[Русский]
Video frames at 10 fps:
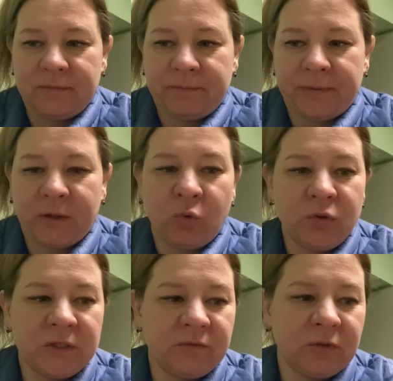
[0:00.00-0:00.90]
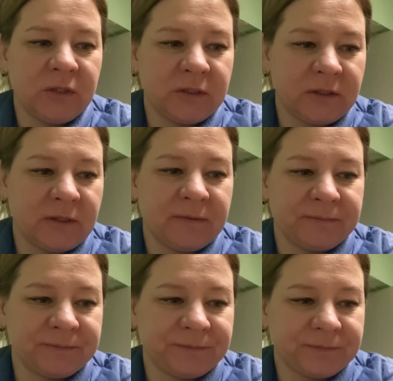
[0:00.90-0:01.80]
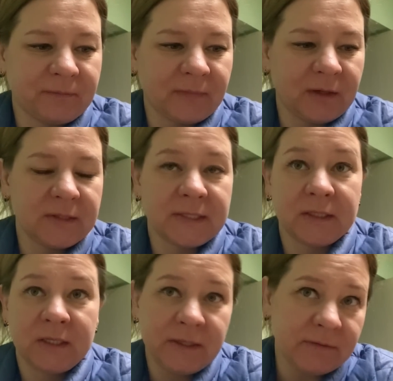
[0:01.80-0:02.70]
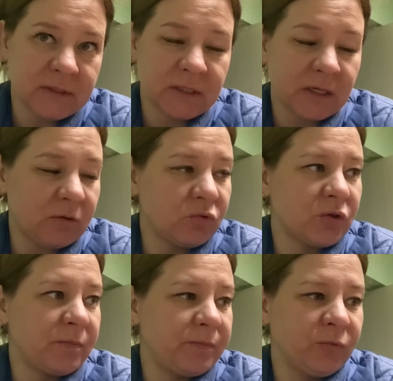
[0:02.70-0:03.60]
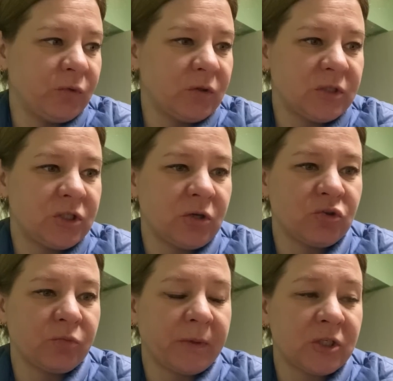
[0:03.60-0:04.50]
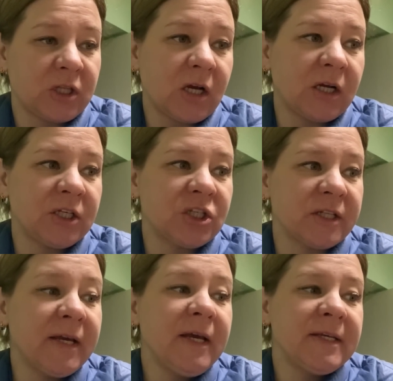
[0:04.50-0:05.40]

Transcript: проходит вот эта сонливость, да, уже, ну, я считаю, что прошла, конечно,